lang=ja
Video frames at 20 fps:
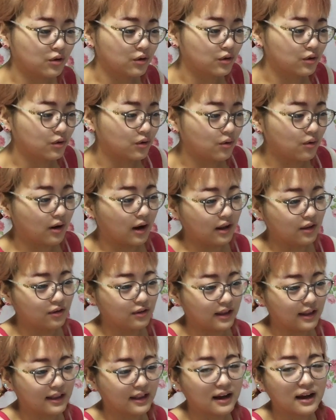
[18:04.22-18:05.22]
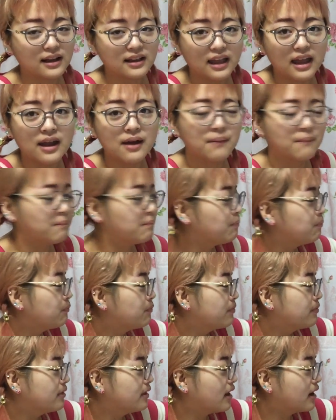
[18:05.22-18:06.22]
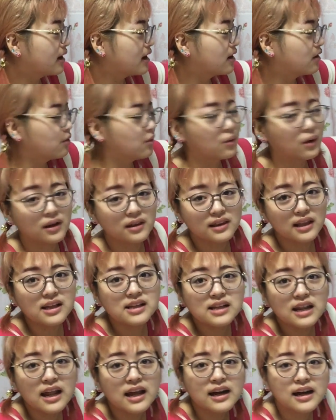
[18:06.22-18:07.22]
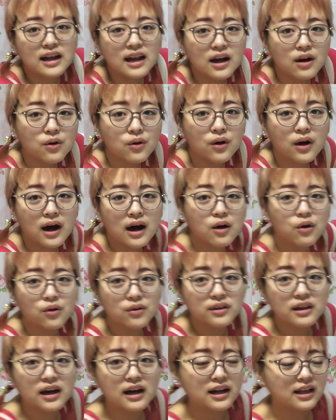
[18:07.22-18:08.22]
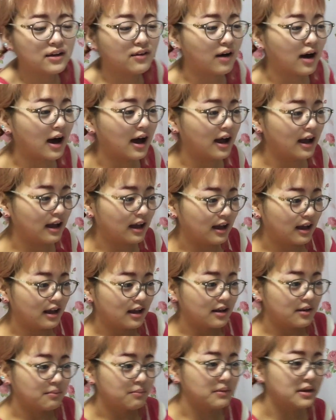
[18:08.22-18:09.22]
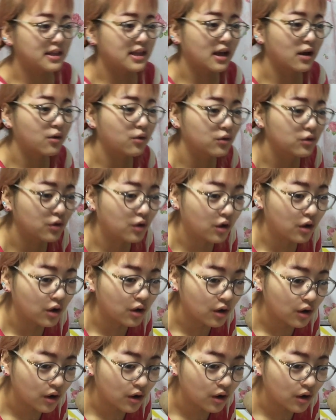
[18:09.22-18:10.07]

この動画のネタがねなんか転がってんじゃないかな、この箱の中には。見て、この。